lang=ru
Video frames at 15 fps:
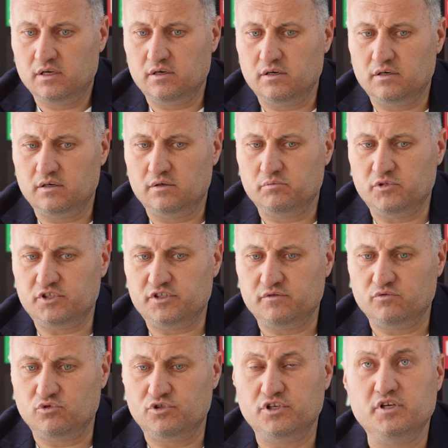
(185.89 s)
э, мы
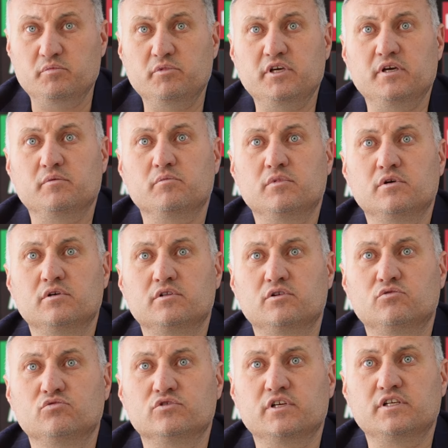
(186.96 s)
сегодня имеем
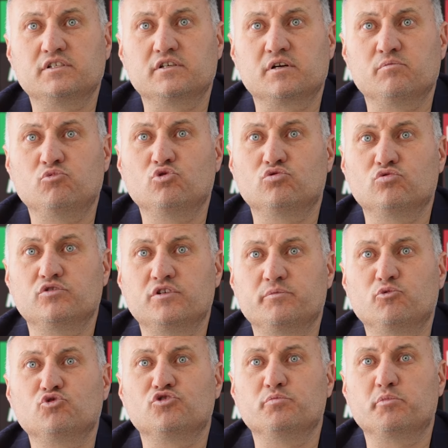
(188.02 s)
такую, знаете, работу, где
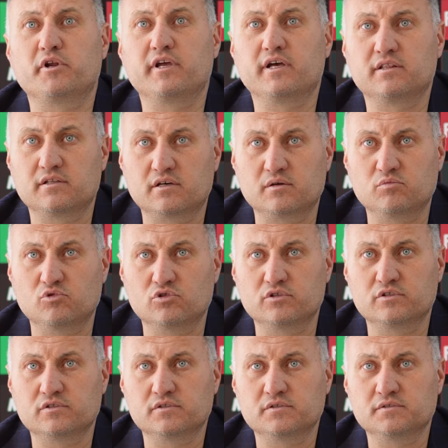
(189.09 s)
очень приятно
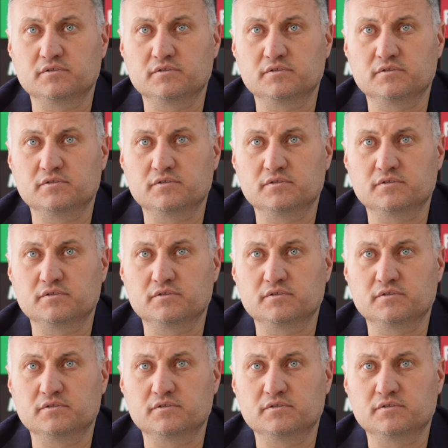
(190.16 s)
работать.